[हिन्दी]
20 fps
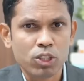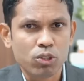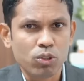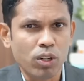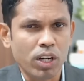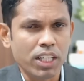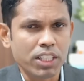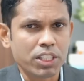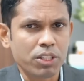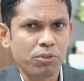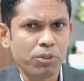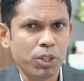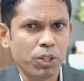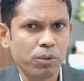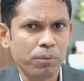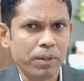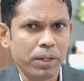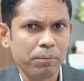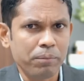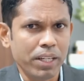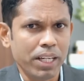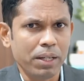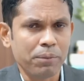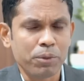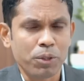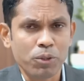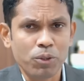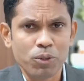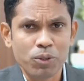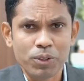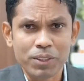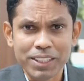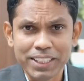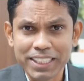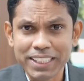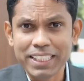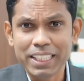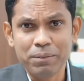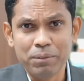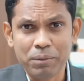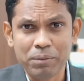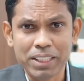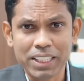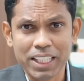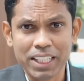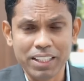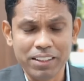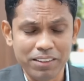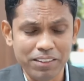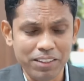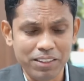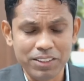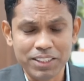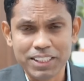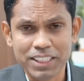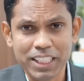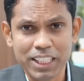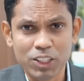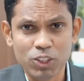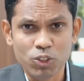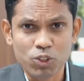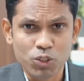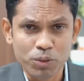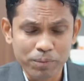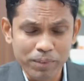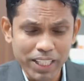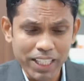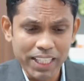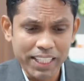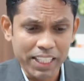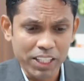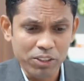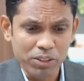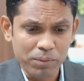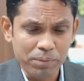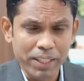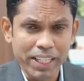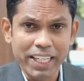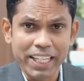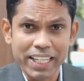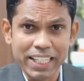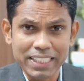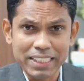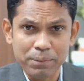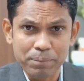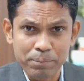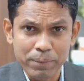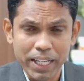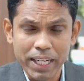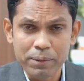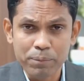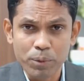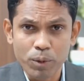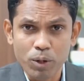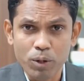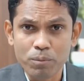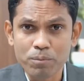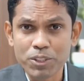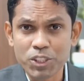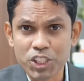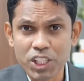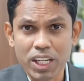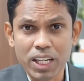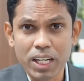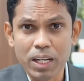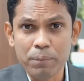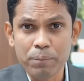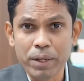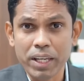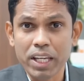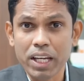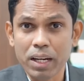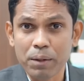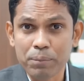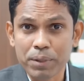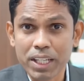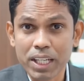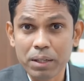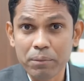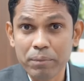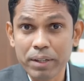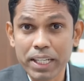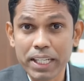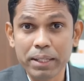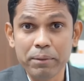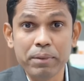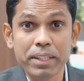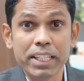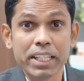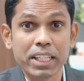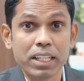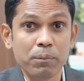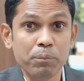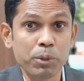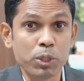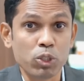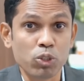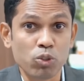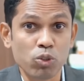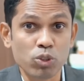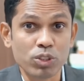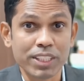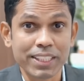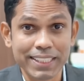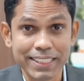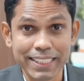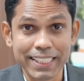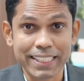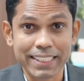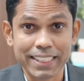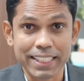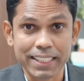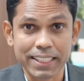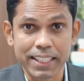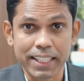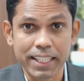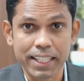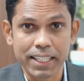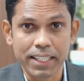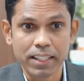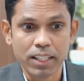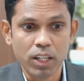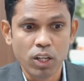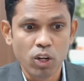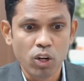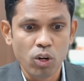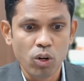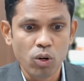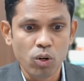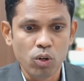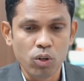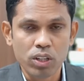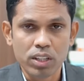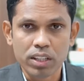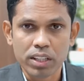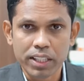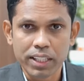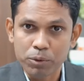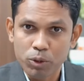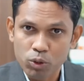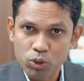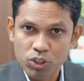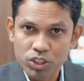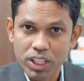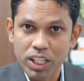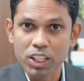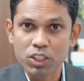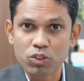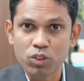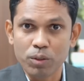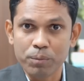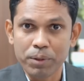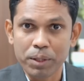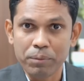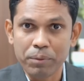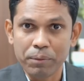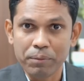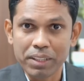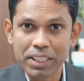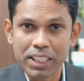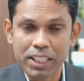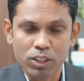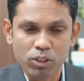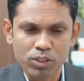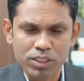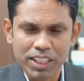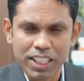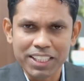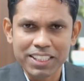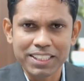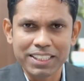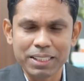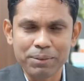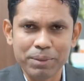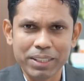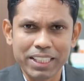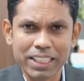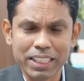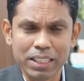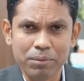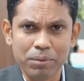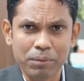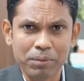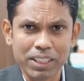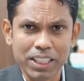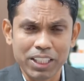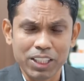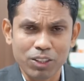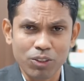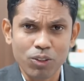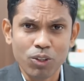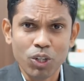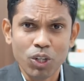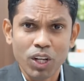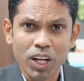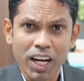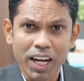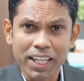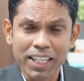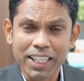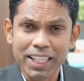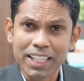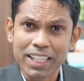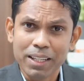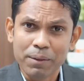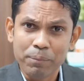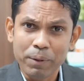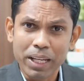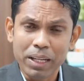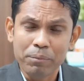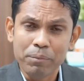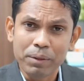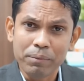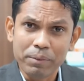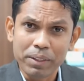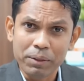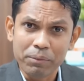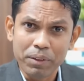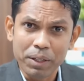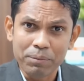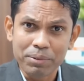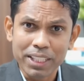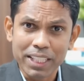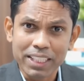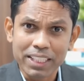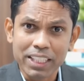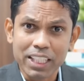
तो आज के वीडियो में मैं आपको डिटेल में बताने वाला हूँ जी हाँ दोस्तों मैं लेके आऊँ अपना एक ऐसा प्लेटफॉर्म जहाँ पे आप घर बैठे बैठे कंप्यूटर कोर्सेस सीख सकते हैं और आपको कुछ खास ऑफर भी मैं दे रहा हूँ सारी चीज़ें मैं डिटेल में बताता हूँ आइए पहले मैं मेरी वेबसाइट